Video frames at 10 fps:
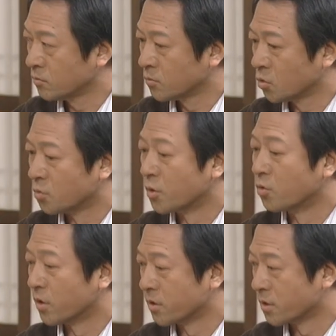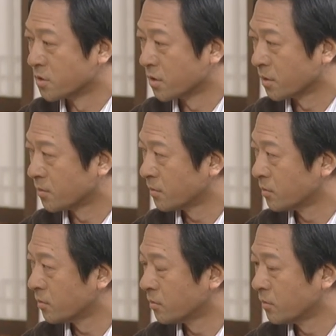오늘 뭐 병원 가는 날이지.
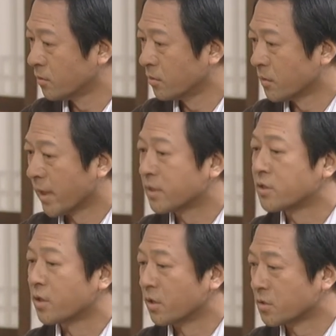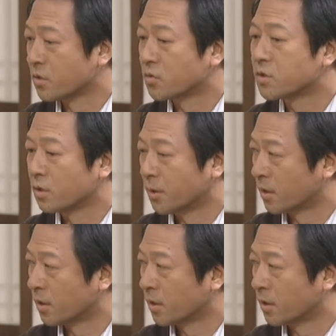엑스레이나 제대로 찍어봐.